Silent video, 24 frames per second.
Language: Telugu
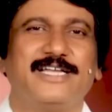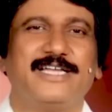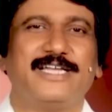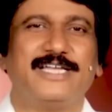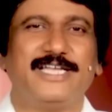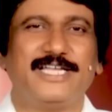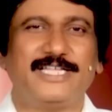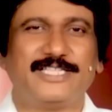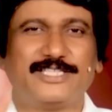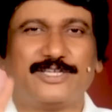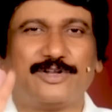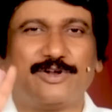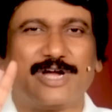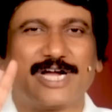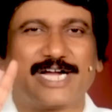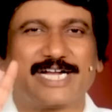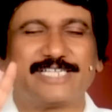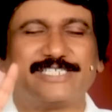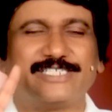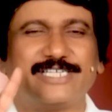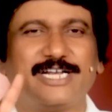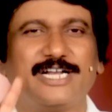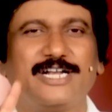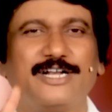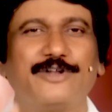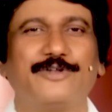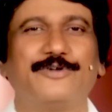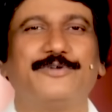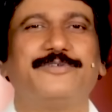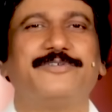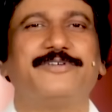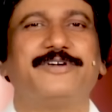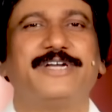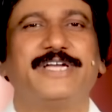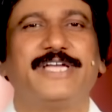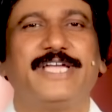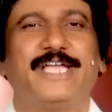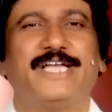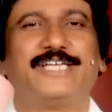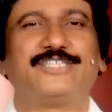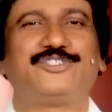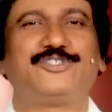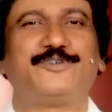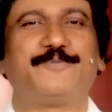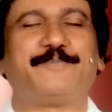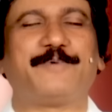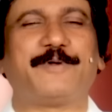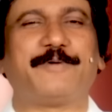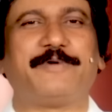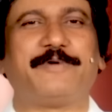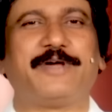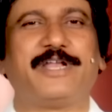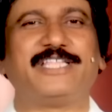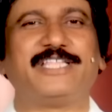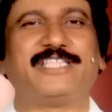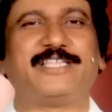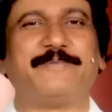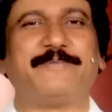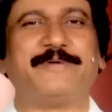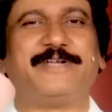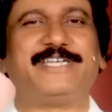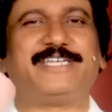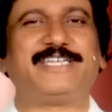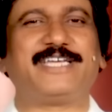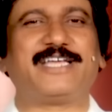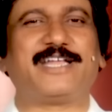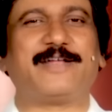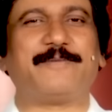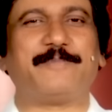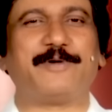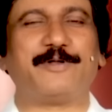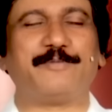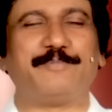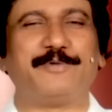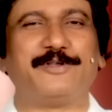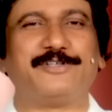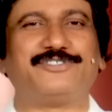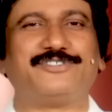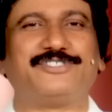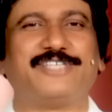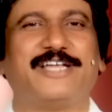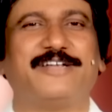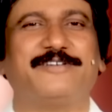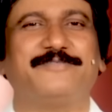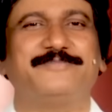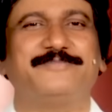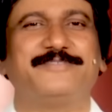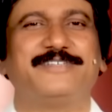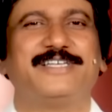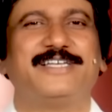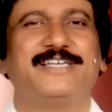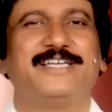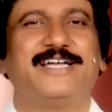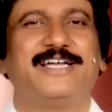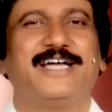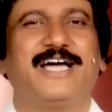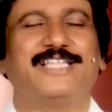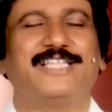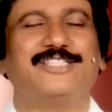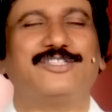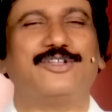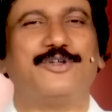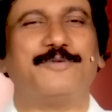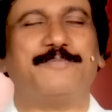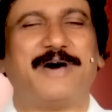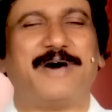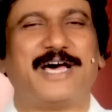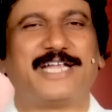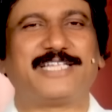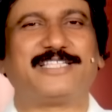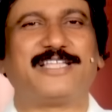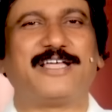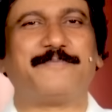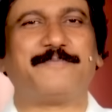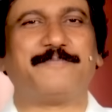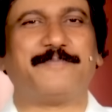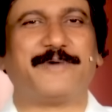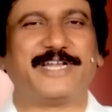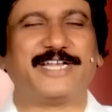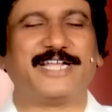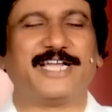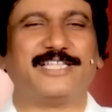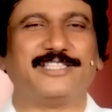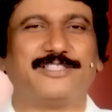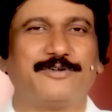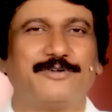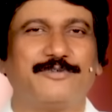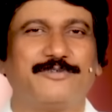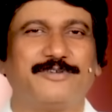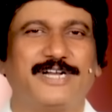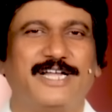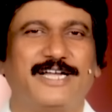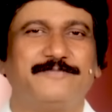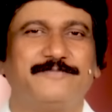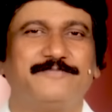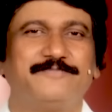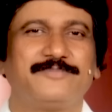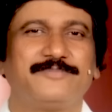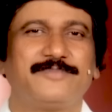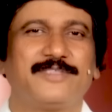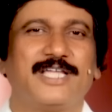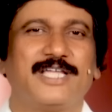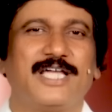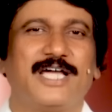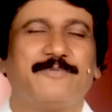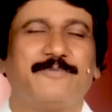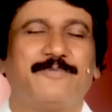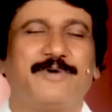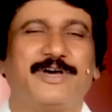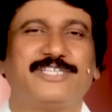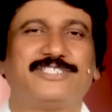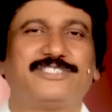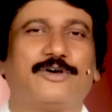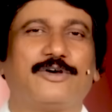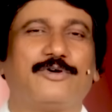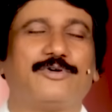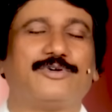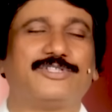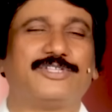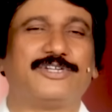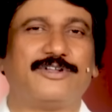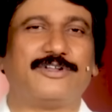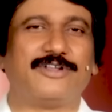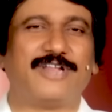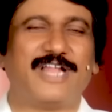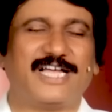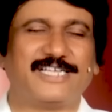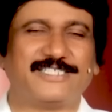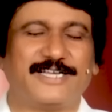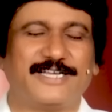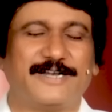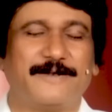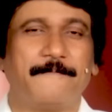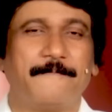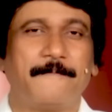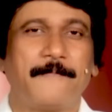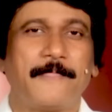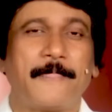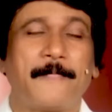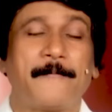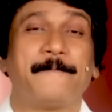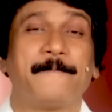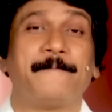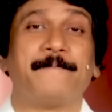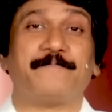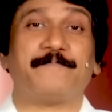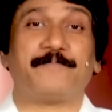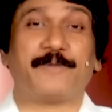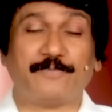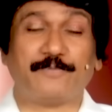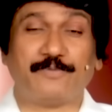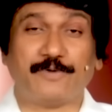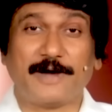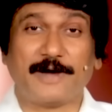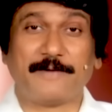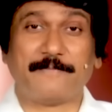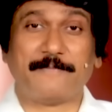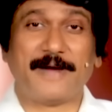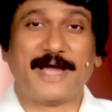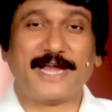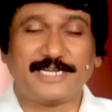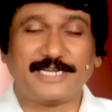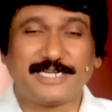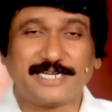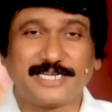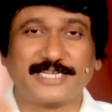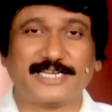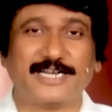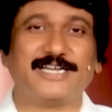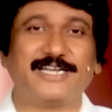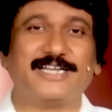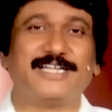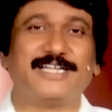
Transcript: ఇద్దరు అక్కజల్లు యేసు ప్రభుని తమ ఇంటికి రమ్మని పిలుస్తారు అందులో మార్త మరియు ఇద్దరు కూడా వారి సహోదరుడు లాజర్ ప్రభా మా ఇంటికి రండి